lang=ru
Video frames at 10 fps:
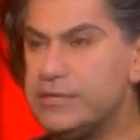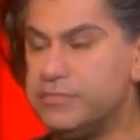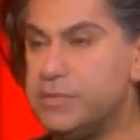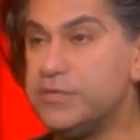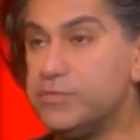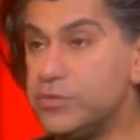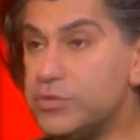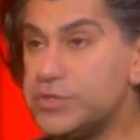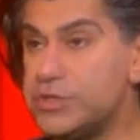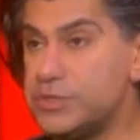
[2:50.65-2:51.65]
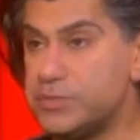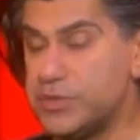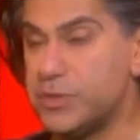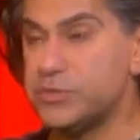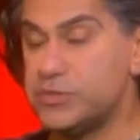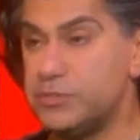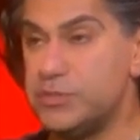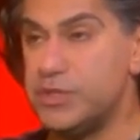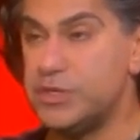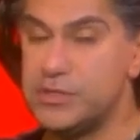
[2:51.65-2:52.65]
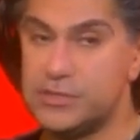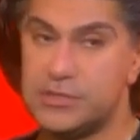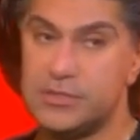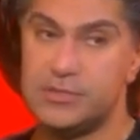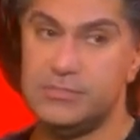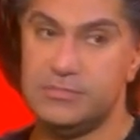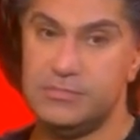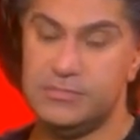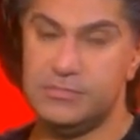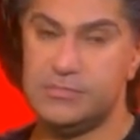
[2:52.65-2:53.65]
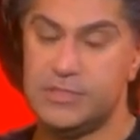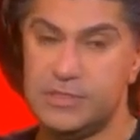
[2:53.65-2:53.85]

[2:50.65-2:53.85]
в первую очередь, потому что меняются э,